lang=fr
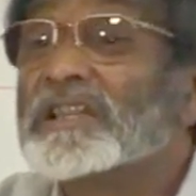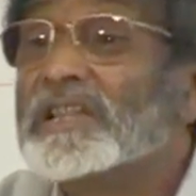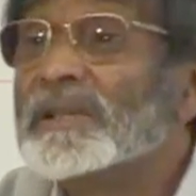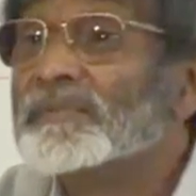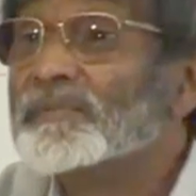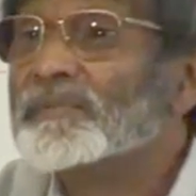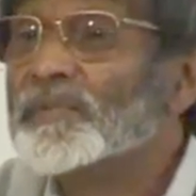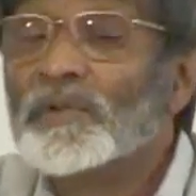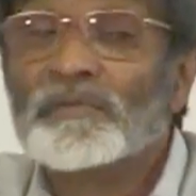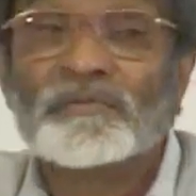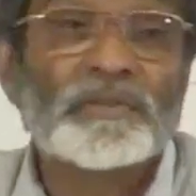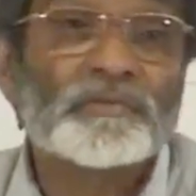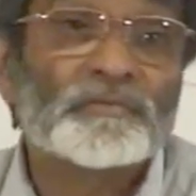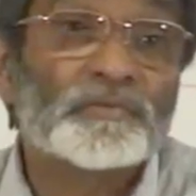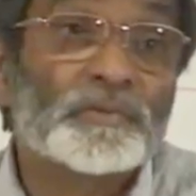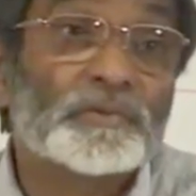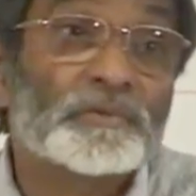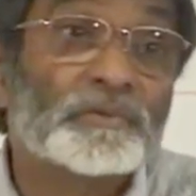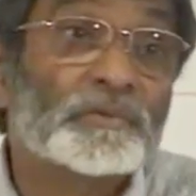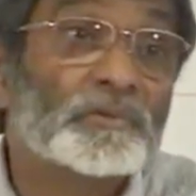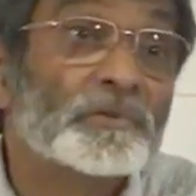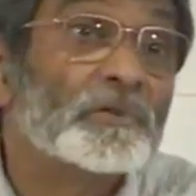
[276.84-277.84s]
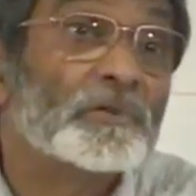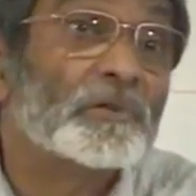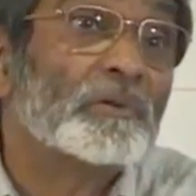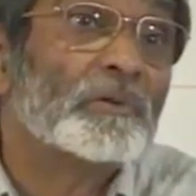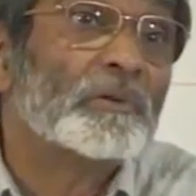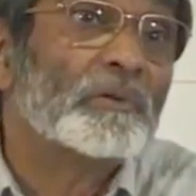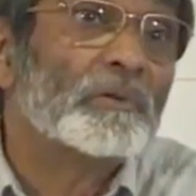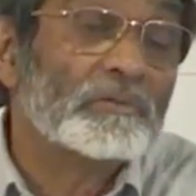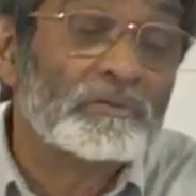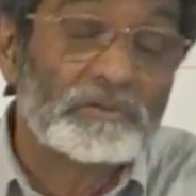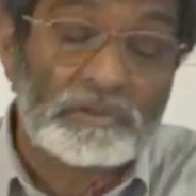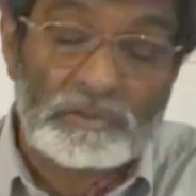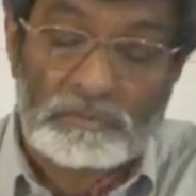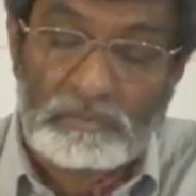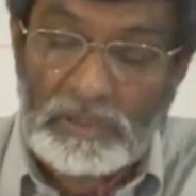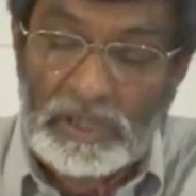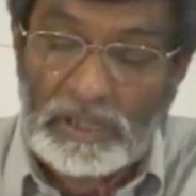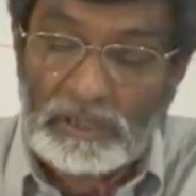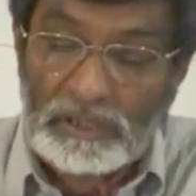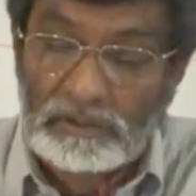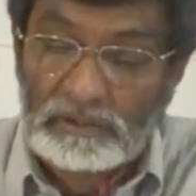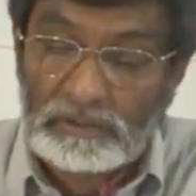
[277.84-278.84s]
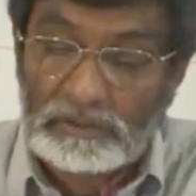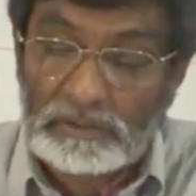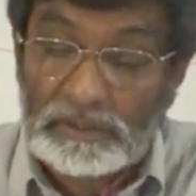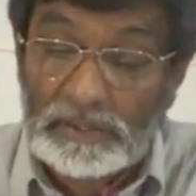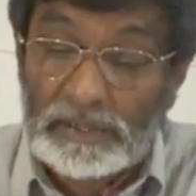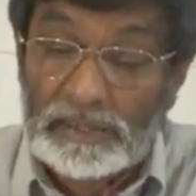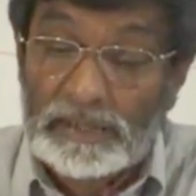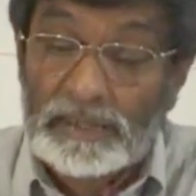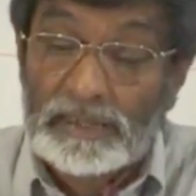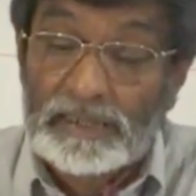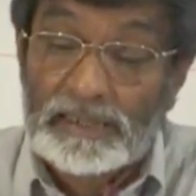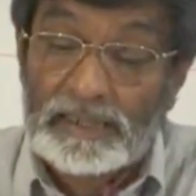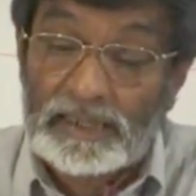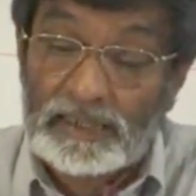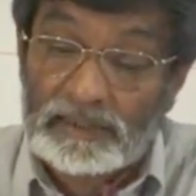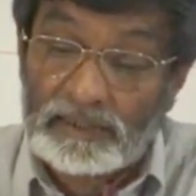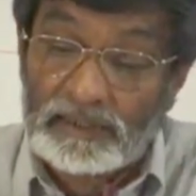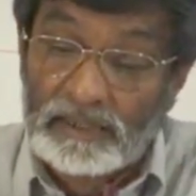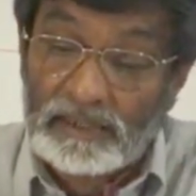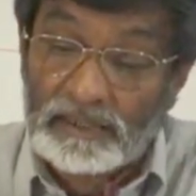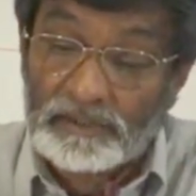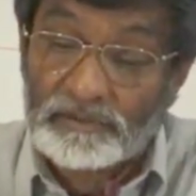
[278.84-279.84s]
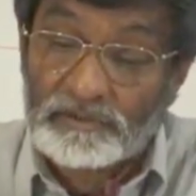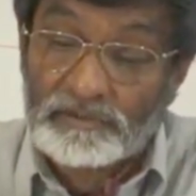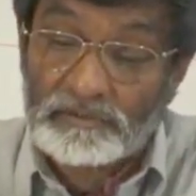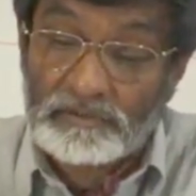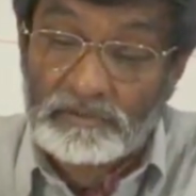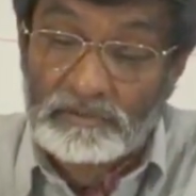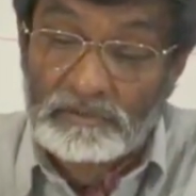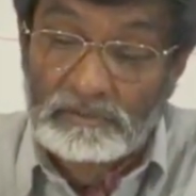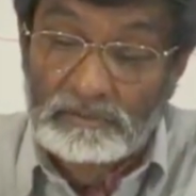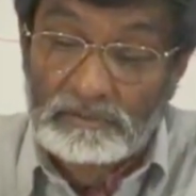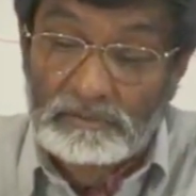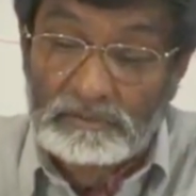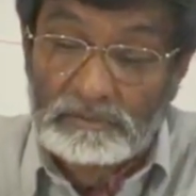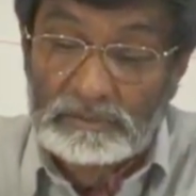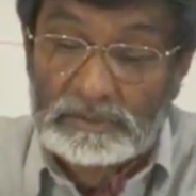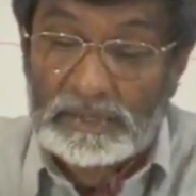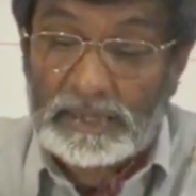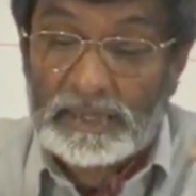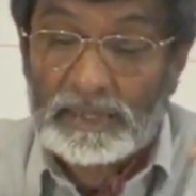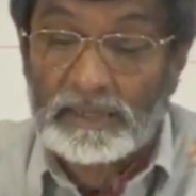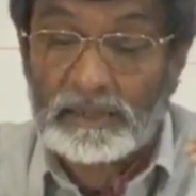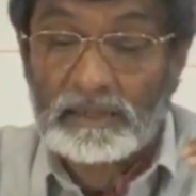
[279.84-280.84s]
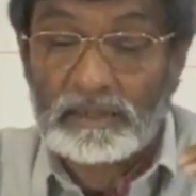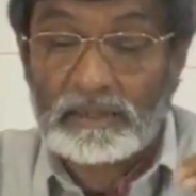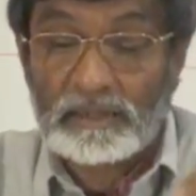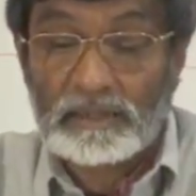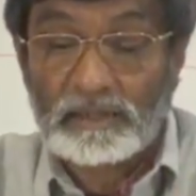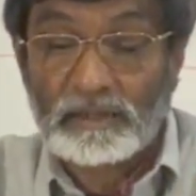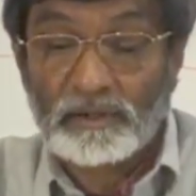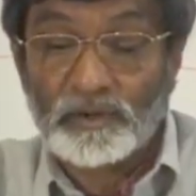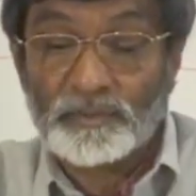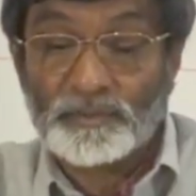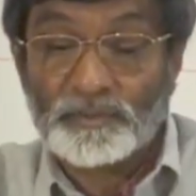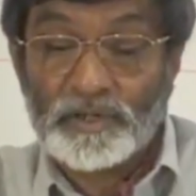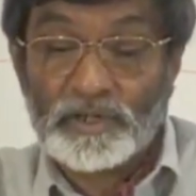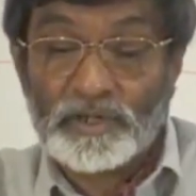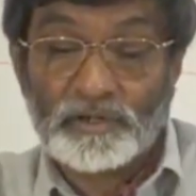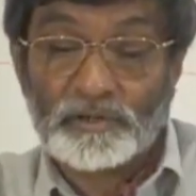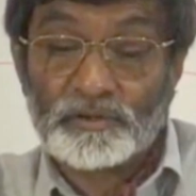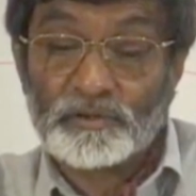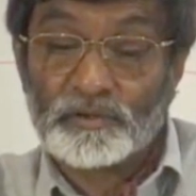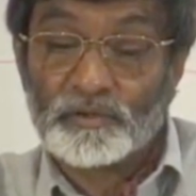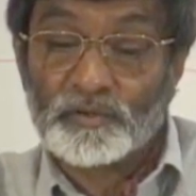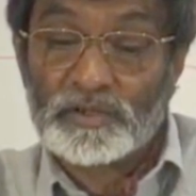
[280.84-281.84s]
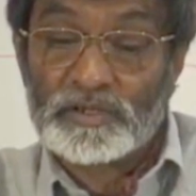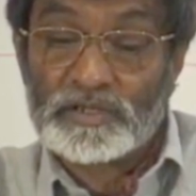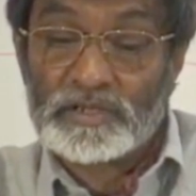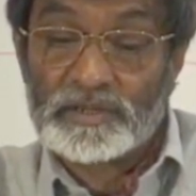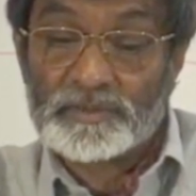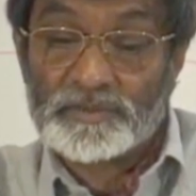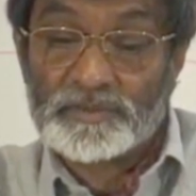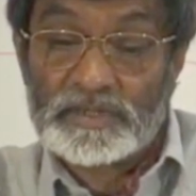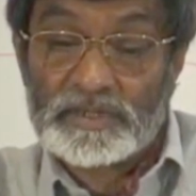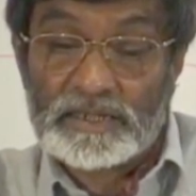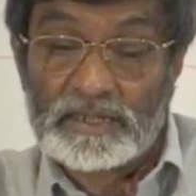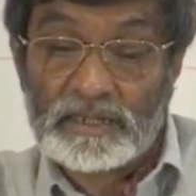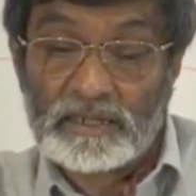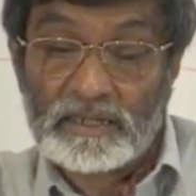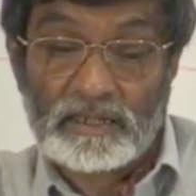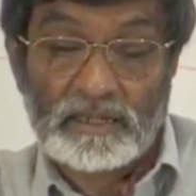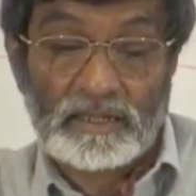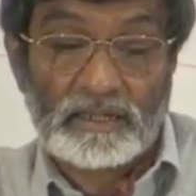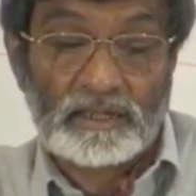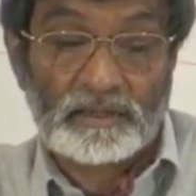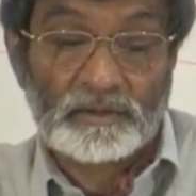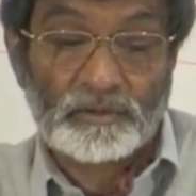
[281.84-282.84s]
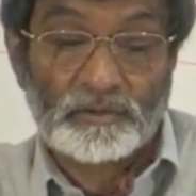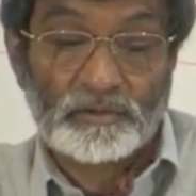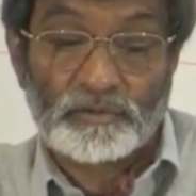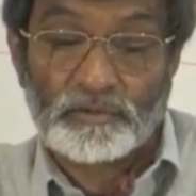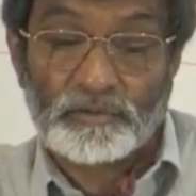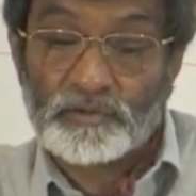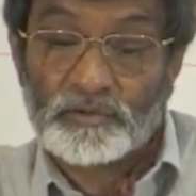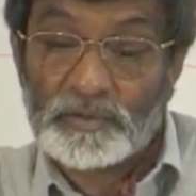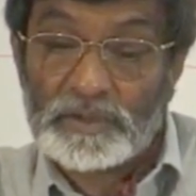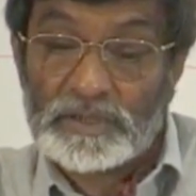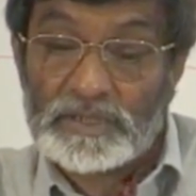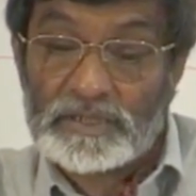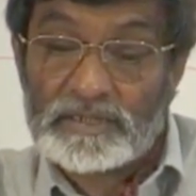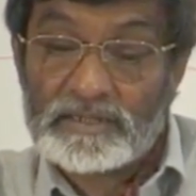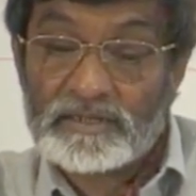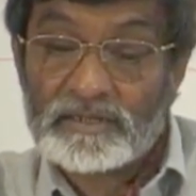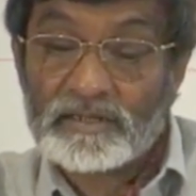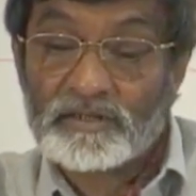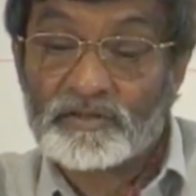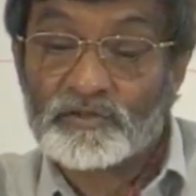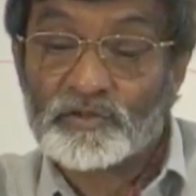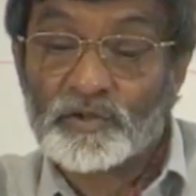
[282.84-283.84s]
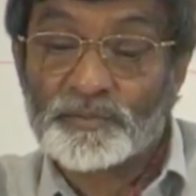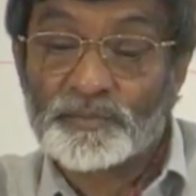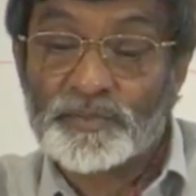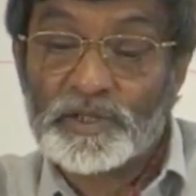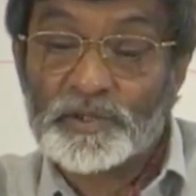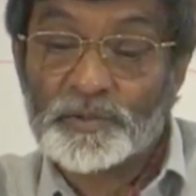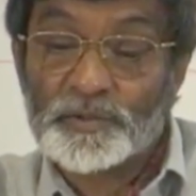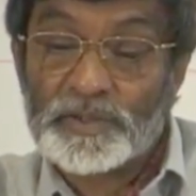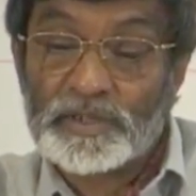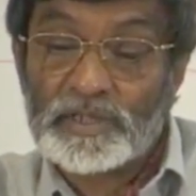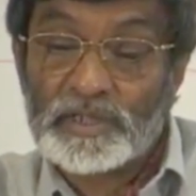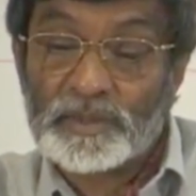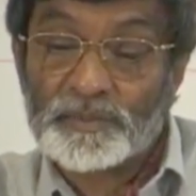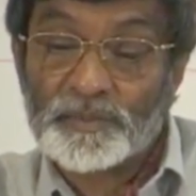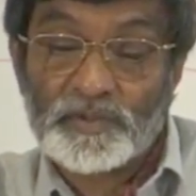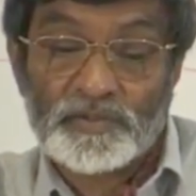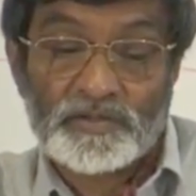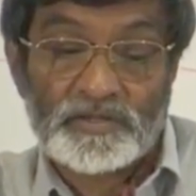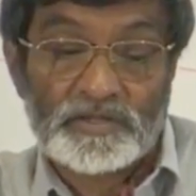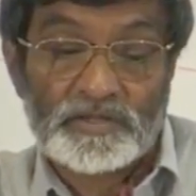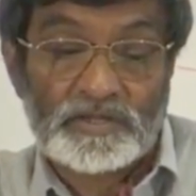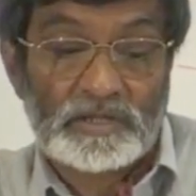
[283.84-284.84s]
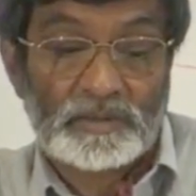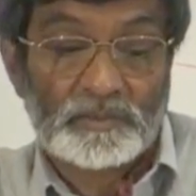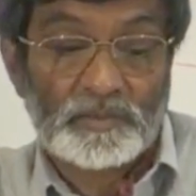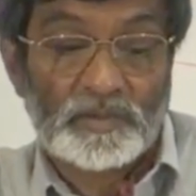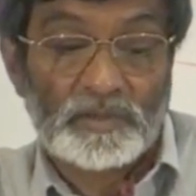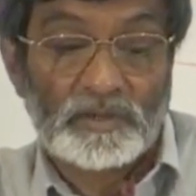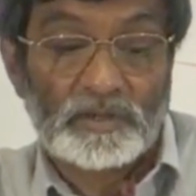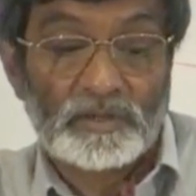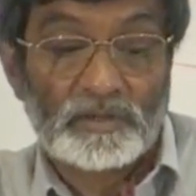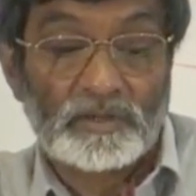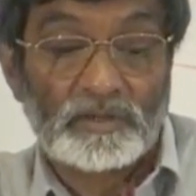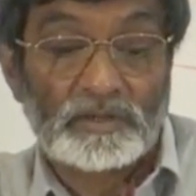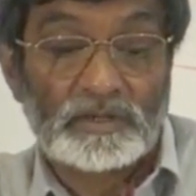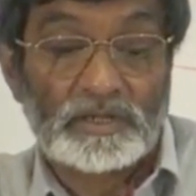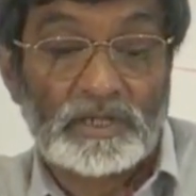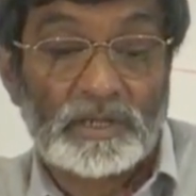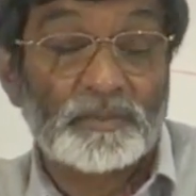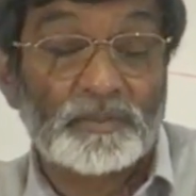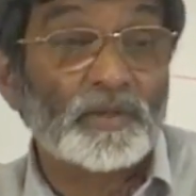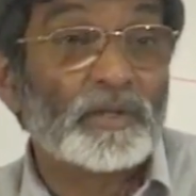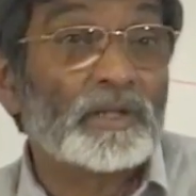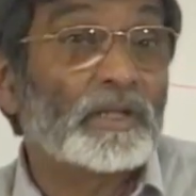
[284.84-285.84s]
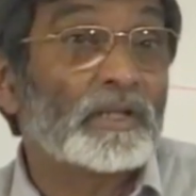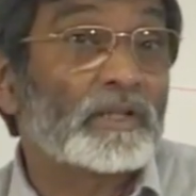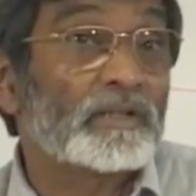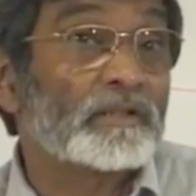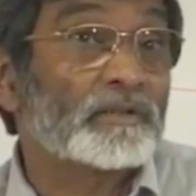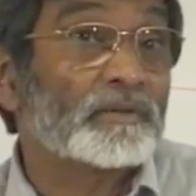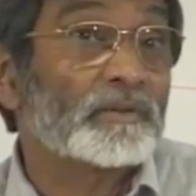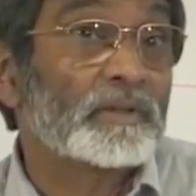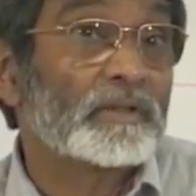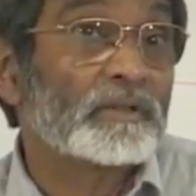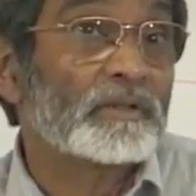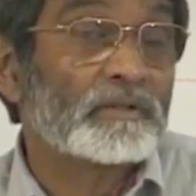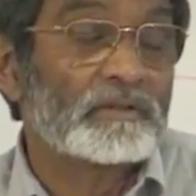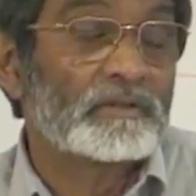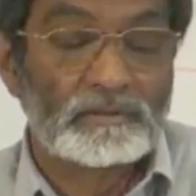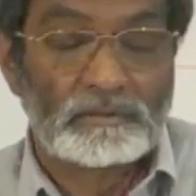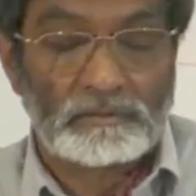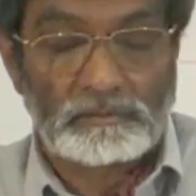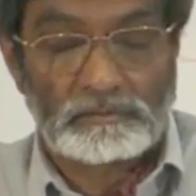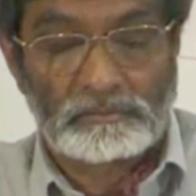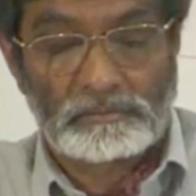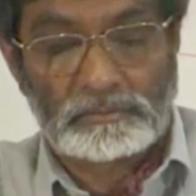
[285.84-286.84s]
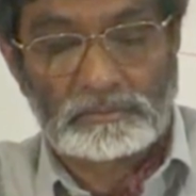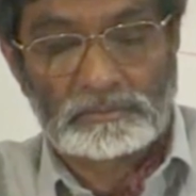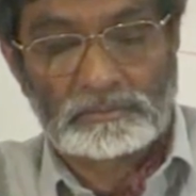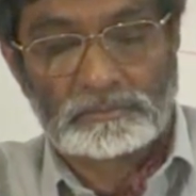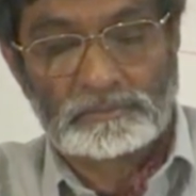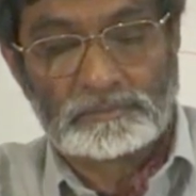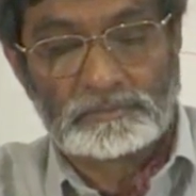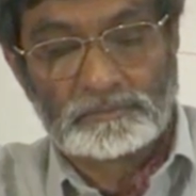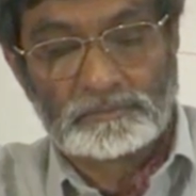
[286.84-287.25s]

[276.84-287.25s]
quel type de vie future, on ne sait pas. La traduction grecque, au milieu du IIIe siècle, introduit sans ambiguïté possible le thème de la résurrection.